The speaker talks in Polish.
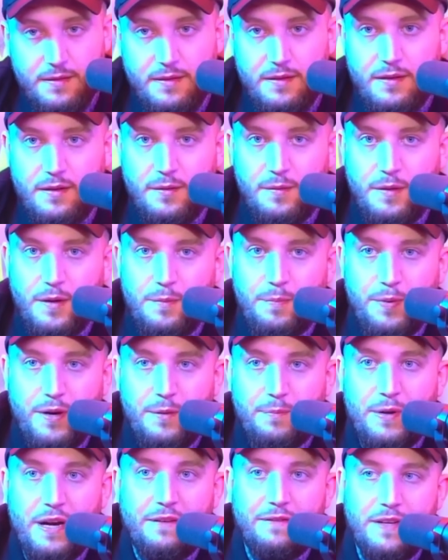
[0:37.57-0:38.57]
no z, z,
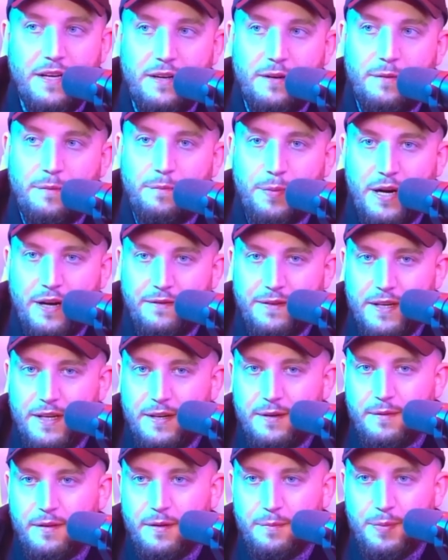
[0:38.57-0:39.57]
e, prawie,
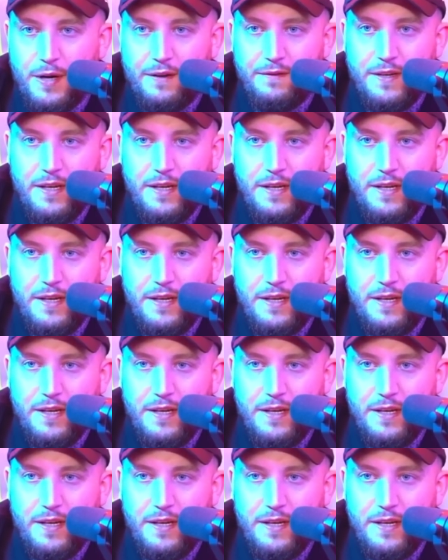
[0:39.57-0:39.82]
prawie,